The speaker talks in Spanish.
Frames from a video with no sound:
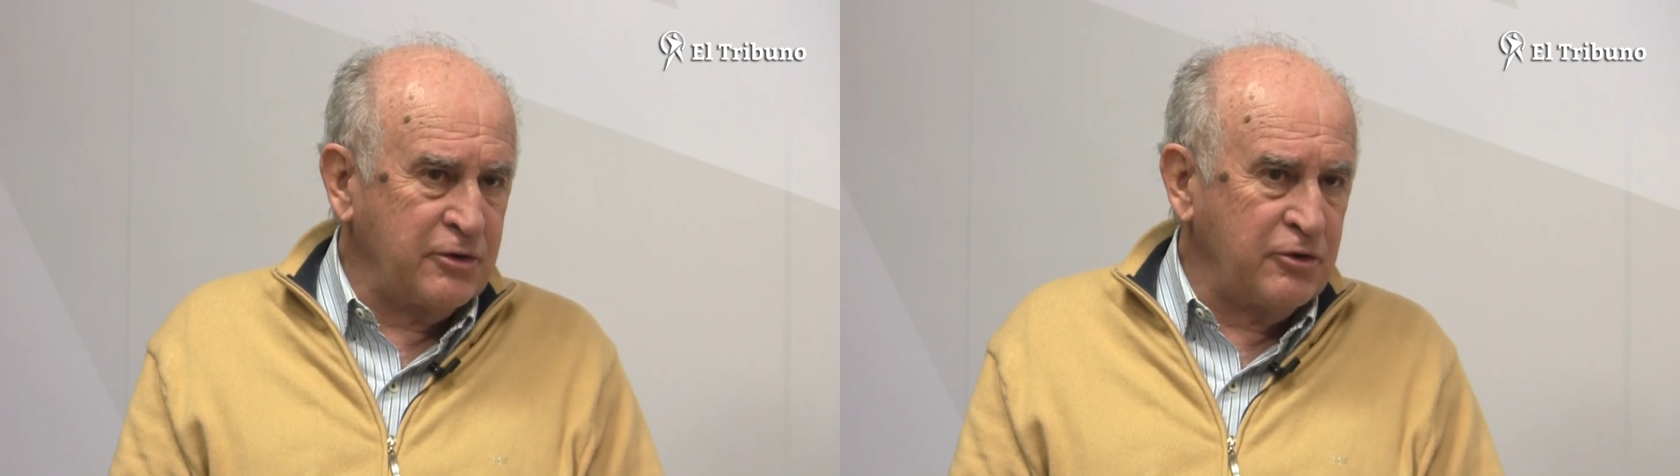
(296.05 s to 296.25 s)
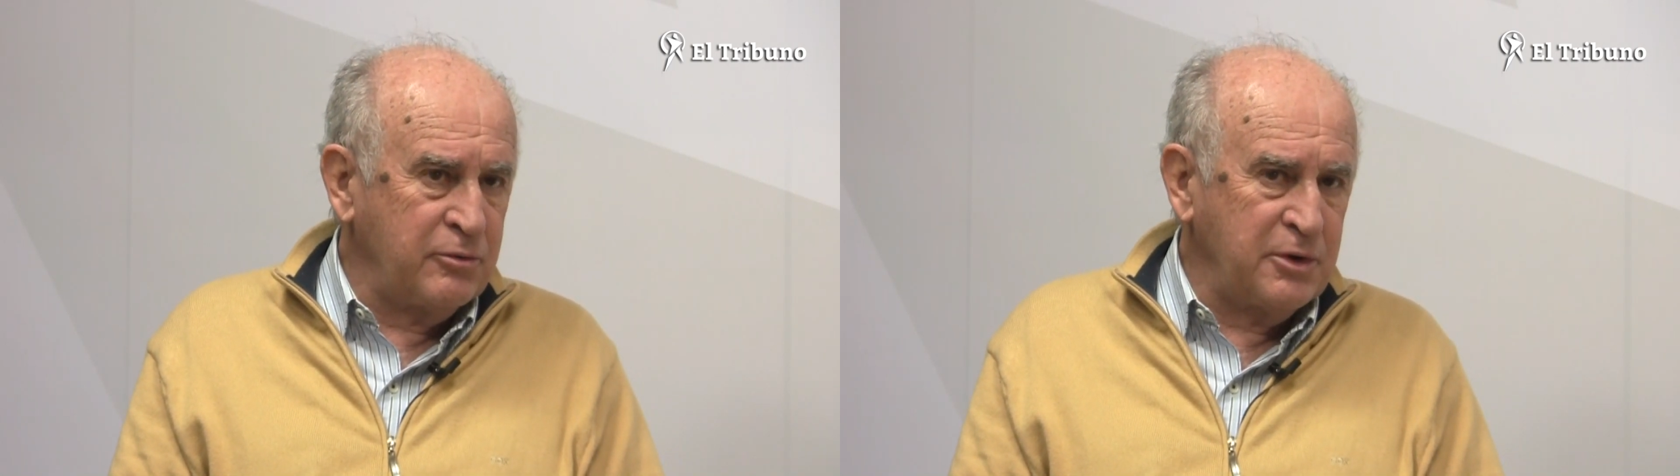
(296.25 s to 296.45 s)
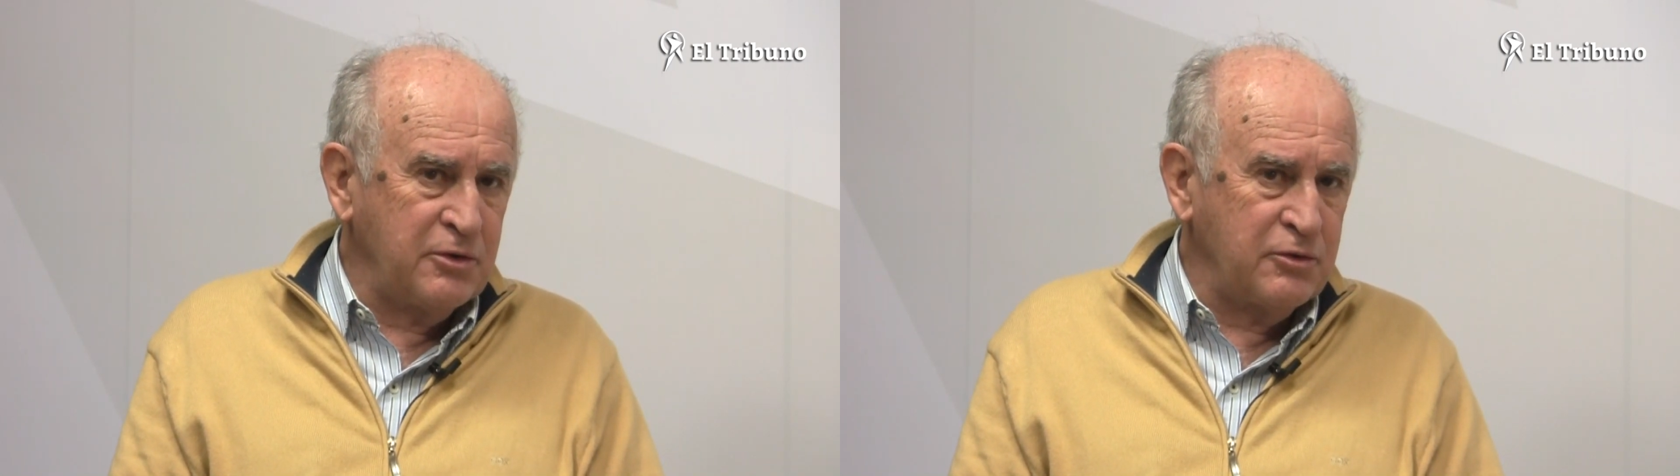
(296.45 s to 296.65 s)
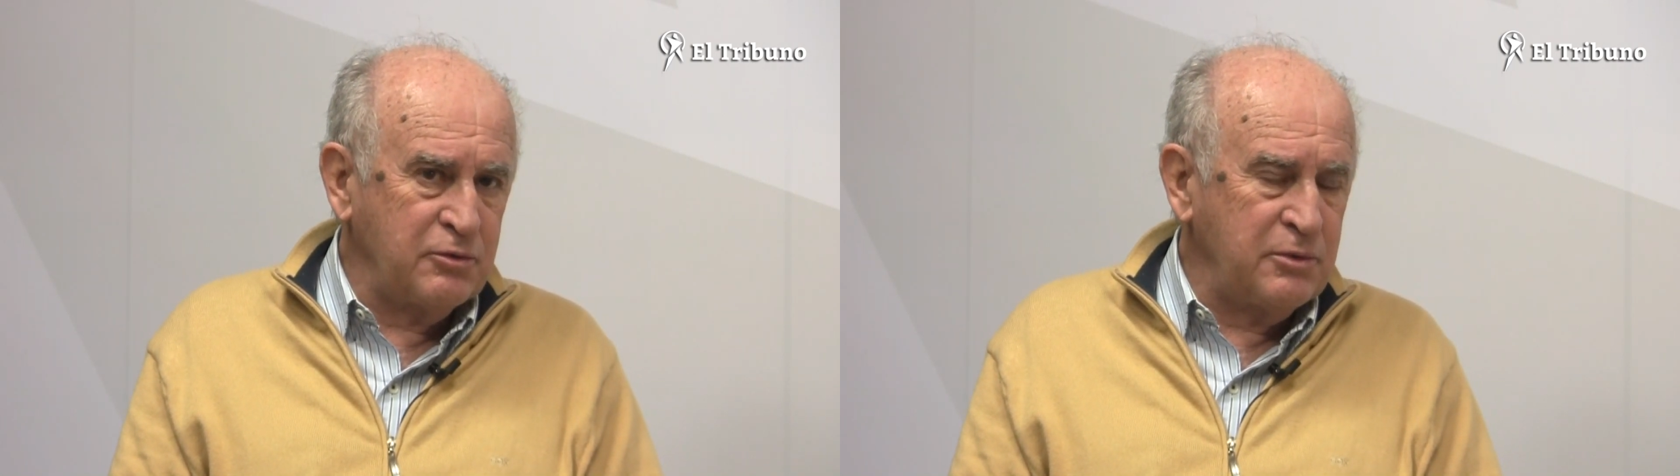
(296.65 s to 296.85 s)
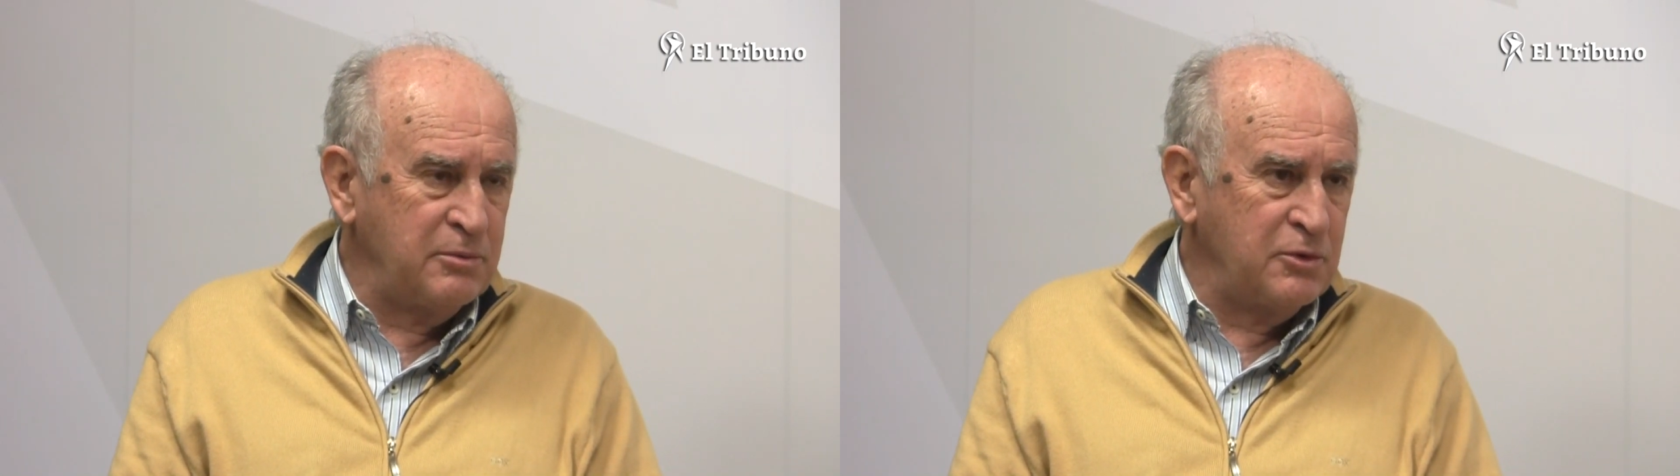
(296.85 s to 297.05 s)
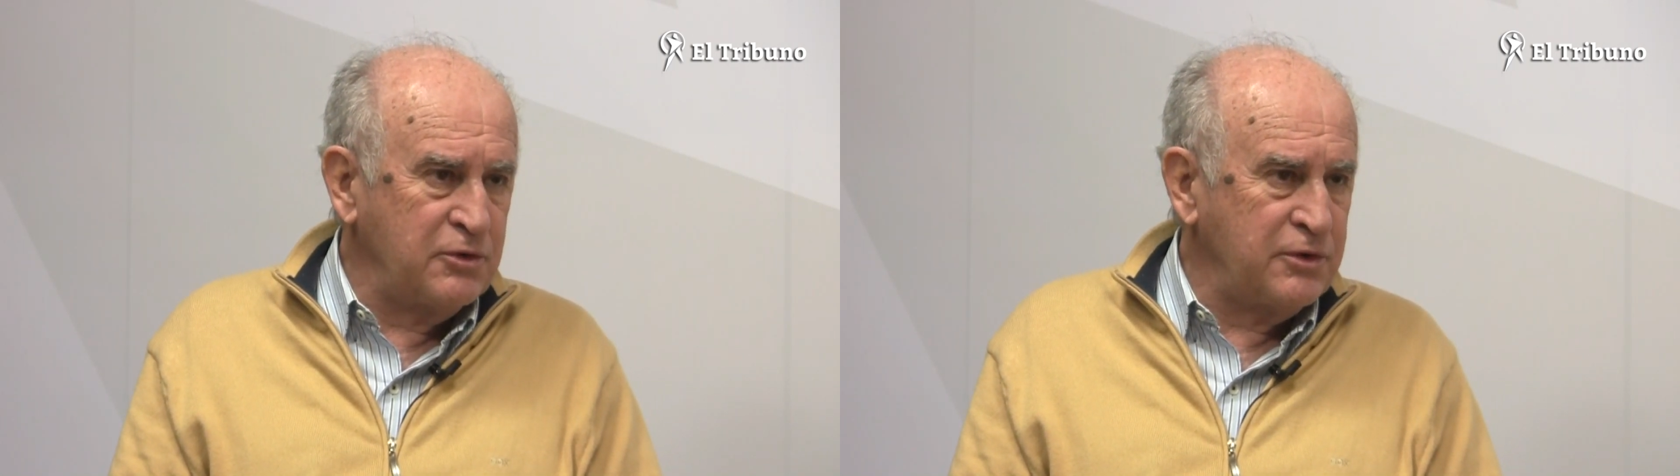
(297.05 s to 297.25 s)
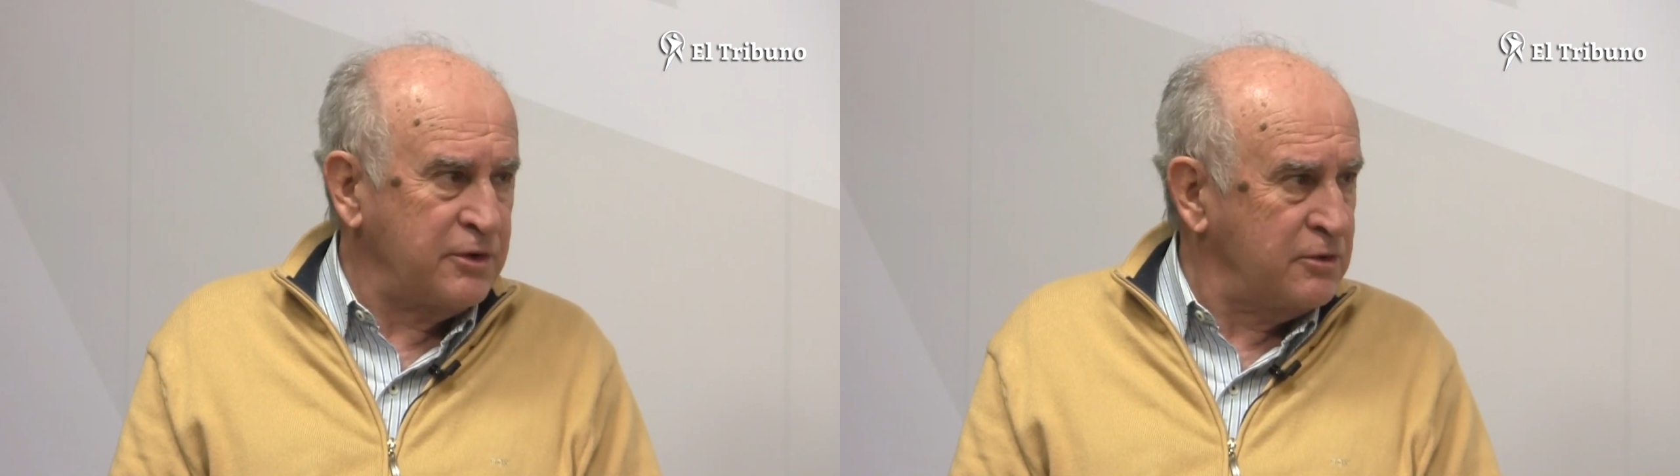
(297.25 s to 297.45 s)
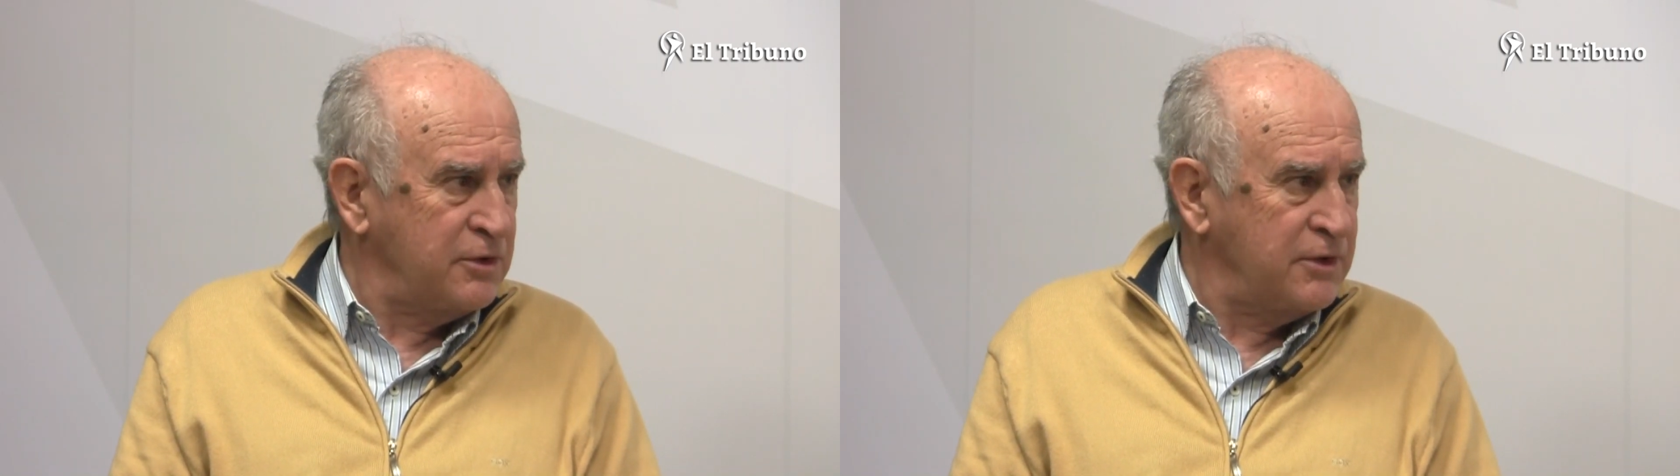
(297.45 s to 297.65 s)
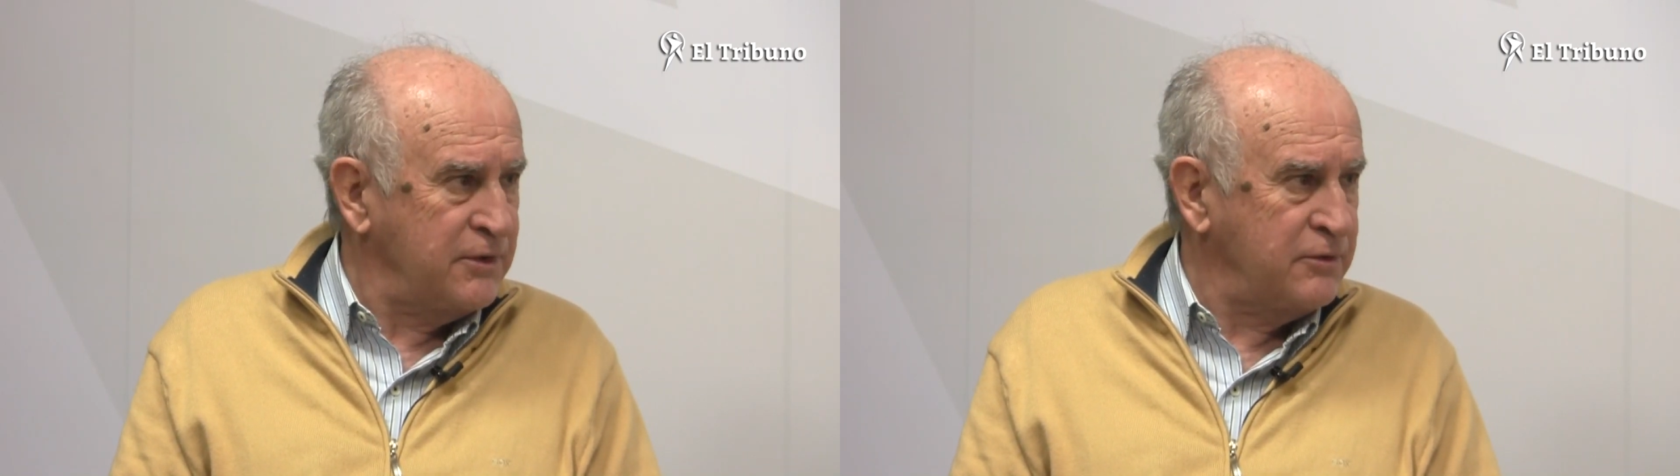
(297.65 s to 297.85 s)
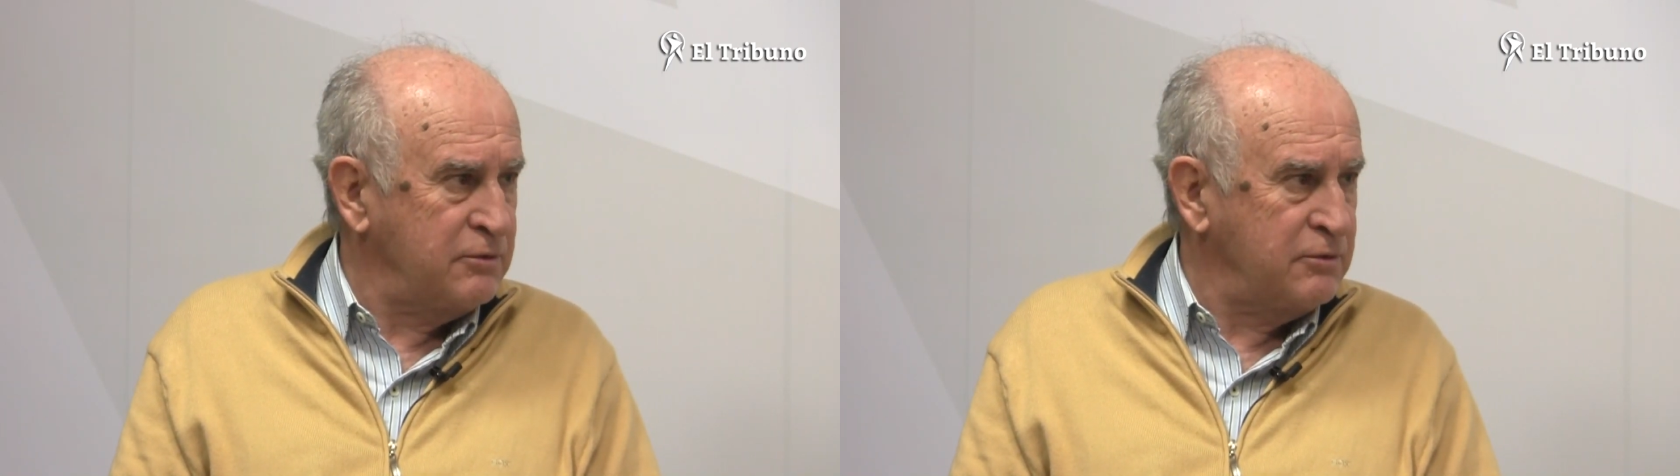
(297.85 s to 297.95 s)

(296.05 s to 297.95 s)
económico tuvimos errores,